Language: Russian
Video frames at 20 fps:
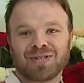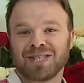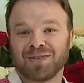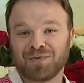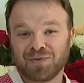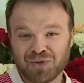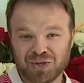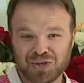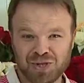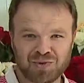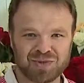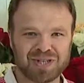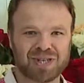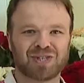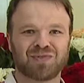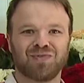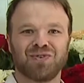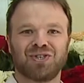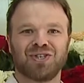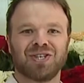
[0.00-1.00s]
сегодня у
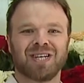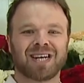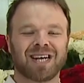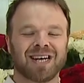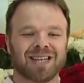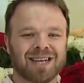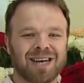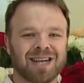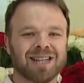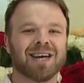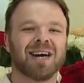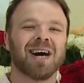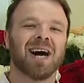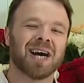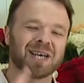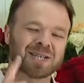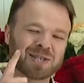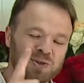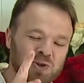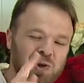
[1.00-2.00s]
нашего телеканала
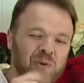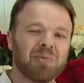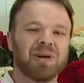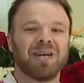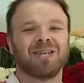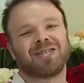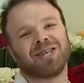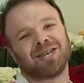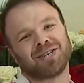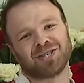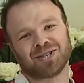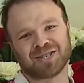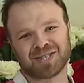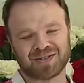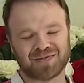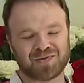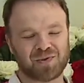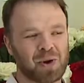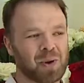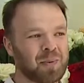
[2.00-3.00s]
особое
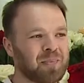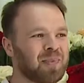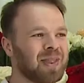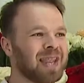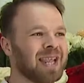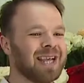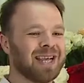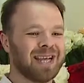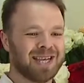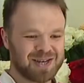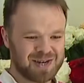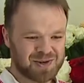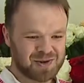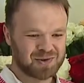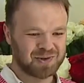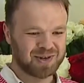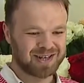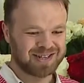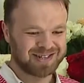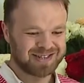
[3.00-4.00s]
торжество.
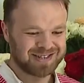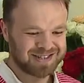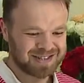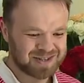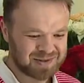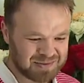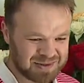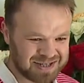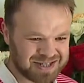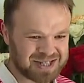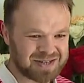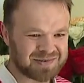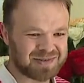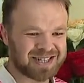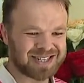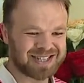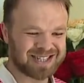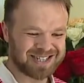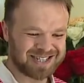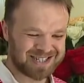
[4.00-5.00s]
Ой,
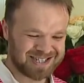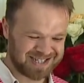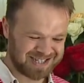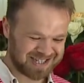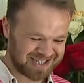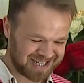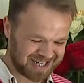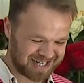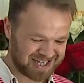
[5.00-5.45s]
спасибо. Хм, так